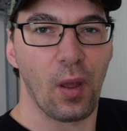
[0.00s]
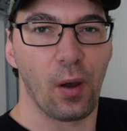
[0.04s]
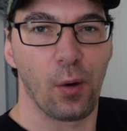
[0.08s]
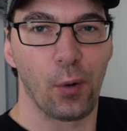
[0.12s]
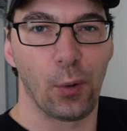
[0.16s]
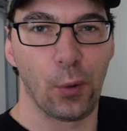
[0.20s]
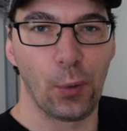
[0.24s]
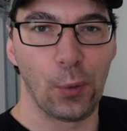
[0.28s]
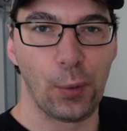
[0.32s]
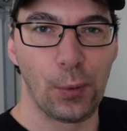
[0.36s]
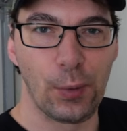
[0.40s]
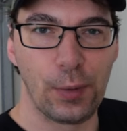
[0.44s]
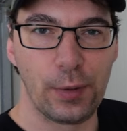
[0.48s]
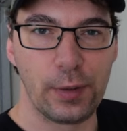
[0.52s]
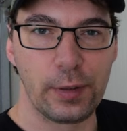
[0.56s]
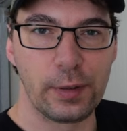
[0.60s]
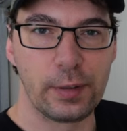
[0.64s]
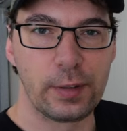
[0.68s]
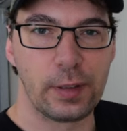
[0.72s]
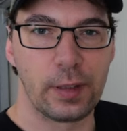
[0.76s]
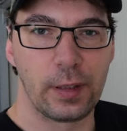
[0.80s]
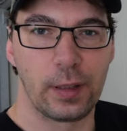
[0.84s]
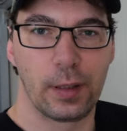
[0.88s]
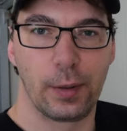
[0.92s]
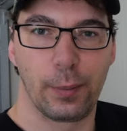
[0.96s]

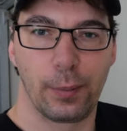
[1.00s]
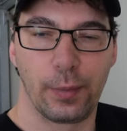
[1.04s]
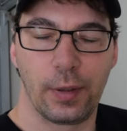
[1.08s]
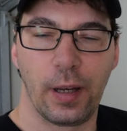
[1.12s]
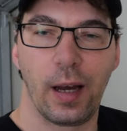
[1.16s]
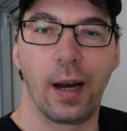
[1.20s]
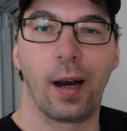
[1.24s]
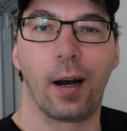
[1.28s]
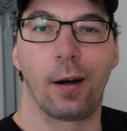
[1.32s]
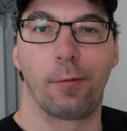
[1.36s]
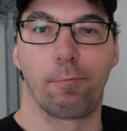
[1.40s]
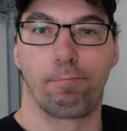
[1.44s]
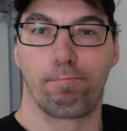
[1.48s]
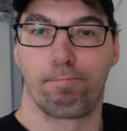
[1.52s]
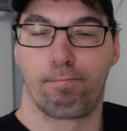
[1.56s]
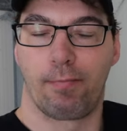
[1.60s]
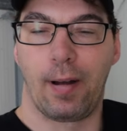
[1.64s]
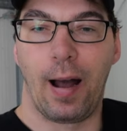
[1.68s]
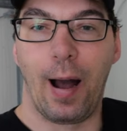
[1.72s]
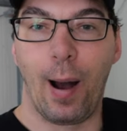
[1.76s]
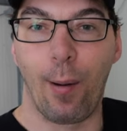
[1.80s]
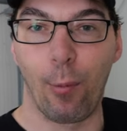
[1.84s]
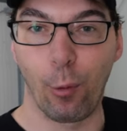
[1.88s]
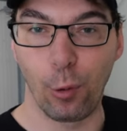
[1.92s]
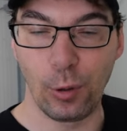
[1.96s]
Und ähm, ja,
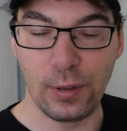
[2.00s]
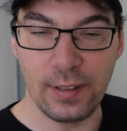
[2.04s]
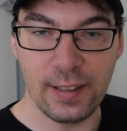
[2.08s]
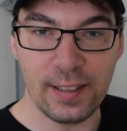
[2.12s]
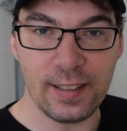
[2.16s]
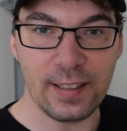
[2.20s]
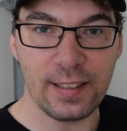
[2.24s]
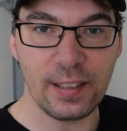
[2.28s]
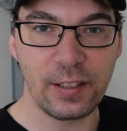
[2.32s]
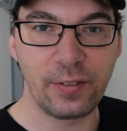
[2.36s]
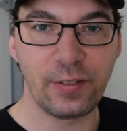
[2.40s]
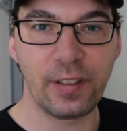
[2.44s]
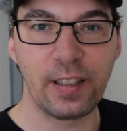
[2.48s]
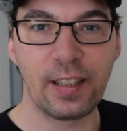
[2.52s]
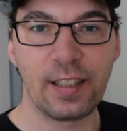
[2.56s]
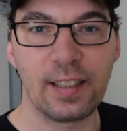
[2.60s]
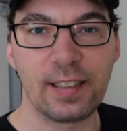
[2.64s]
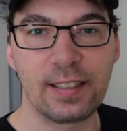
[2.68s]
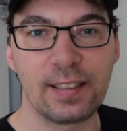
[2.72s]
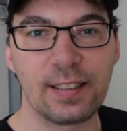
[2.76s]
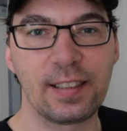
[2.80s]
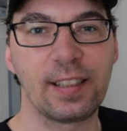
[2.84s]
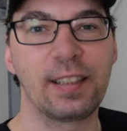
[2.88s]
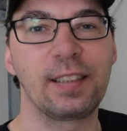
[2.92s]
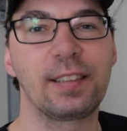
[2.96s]
abonnieren nicht
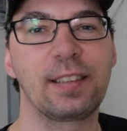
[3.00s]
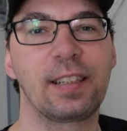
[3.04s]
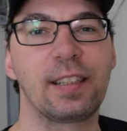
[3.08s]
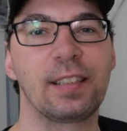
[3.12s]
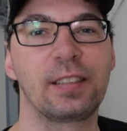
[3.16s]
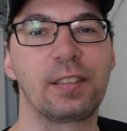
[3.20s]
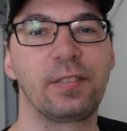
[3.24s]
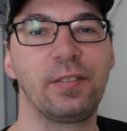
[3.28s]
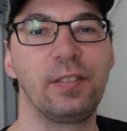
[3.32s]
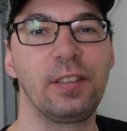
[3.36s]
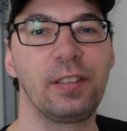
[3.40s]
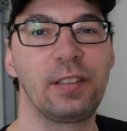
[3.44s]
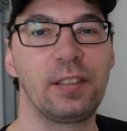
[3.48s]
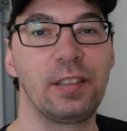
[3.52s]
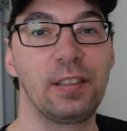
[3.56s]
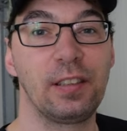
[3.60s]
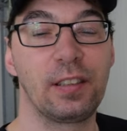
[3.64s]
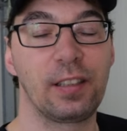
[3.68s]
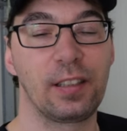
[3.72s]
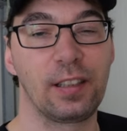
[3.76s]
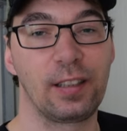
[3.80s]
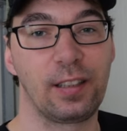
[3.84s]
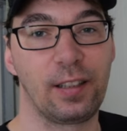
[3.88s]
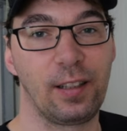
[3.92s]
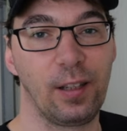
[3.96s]
vergessen, ganz, ganz
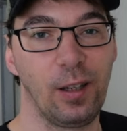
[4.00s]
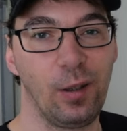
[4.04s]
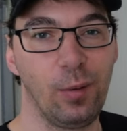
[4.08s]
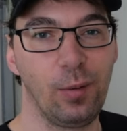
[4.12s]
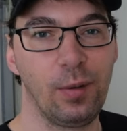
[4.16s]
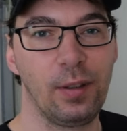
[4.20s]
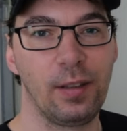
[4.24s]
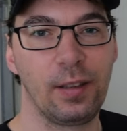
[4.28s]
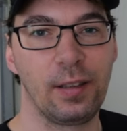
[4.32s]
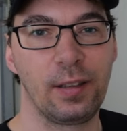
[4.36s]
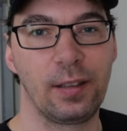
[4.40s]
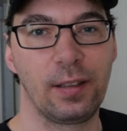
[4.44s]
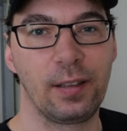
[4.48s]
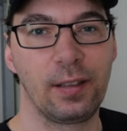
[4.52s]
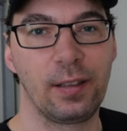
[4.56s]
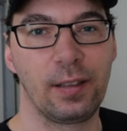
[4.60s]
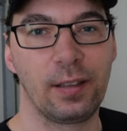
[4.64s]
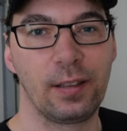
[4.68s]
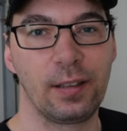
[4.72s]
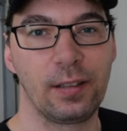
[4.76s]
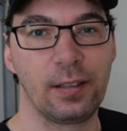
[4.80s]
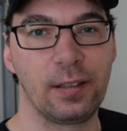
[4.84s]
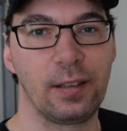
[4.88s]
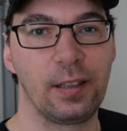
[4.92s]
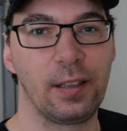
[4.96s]
wichtig. Ich glaube, in,
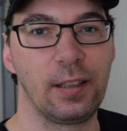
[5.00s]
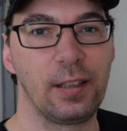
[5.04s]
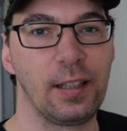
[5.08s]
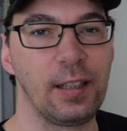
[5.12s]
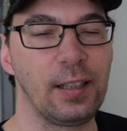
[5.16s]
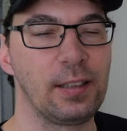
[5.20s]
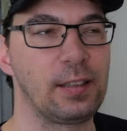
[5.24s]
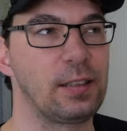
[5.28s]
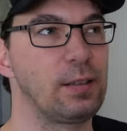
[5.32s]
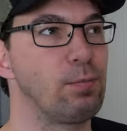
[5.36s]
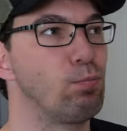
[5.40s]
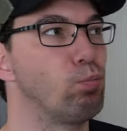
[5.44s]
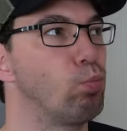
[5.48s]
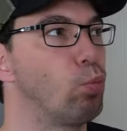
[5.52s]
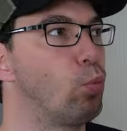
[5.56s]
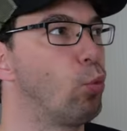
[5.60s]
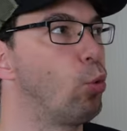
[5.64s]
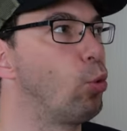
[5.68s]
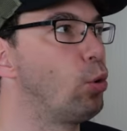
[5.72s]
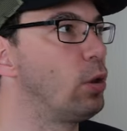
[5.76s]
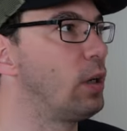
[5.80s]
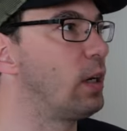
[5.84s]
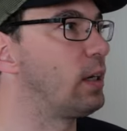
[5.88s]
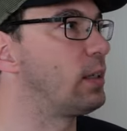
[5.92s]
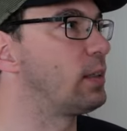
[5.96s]
in den nächsten
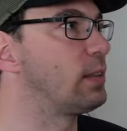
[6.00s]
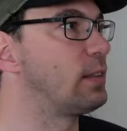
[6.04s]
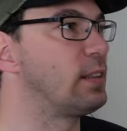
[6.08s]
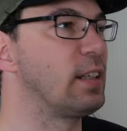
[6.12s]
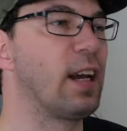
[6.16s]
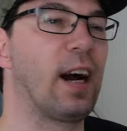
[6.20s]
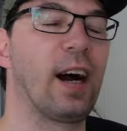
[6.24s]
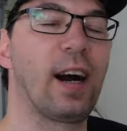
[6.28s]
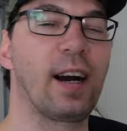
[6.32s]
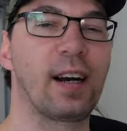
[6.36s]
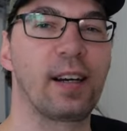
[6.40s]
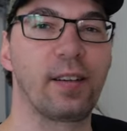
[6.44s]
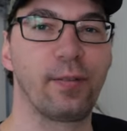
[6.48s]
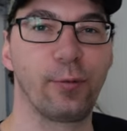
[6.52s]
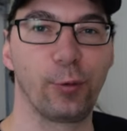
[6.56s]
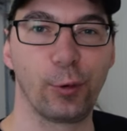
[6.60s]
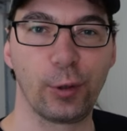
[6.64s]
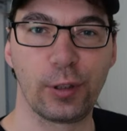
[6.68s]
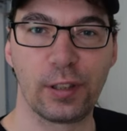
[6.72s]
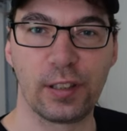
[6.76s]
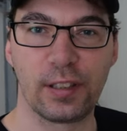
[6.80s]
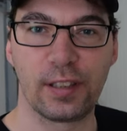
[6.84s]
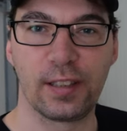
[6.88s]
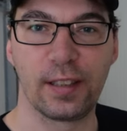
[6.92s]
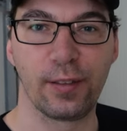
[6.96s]
Monaten, Jahren
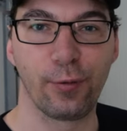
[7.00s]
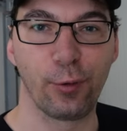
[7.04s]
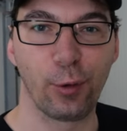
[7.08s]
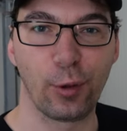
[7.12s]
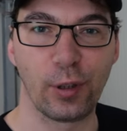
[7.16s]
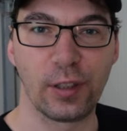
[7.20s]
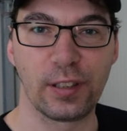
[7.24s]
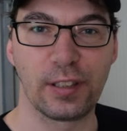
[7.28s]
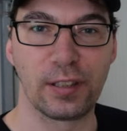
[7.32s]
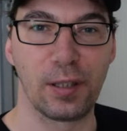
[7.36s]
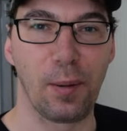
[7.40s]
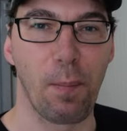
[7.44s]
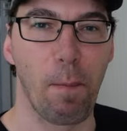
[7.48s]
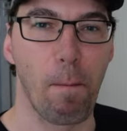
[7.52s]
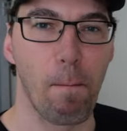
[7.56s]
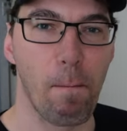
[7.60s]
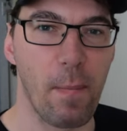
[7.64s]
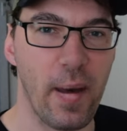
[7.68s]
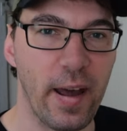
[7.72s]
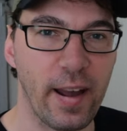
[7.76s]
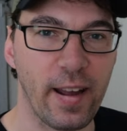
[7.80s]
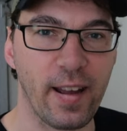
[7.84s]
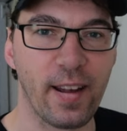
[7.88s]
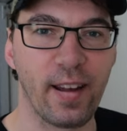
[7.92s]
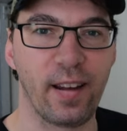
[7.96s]
würde ich hier wirklich eine
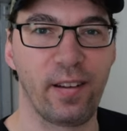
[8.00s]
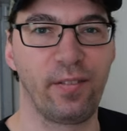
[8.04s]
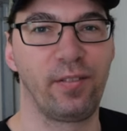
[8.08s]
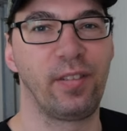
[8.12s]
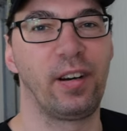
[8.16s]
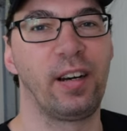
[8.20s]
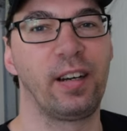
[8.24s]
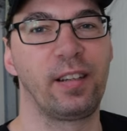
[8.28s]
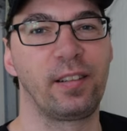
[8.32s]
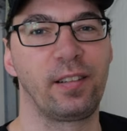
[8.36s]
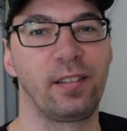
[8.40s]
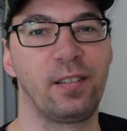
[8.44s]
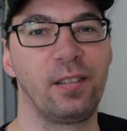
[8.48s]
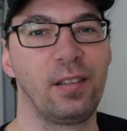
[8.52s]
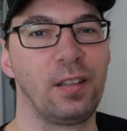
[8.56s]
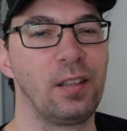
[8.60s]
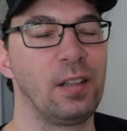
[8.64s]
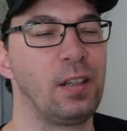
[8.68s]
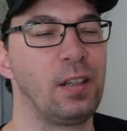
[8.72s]
Menge erwarten.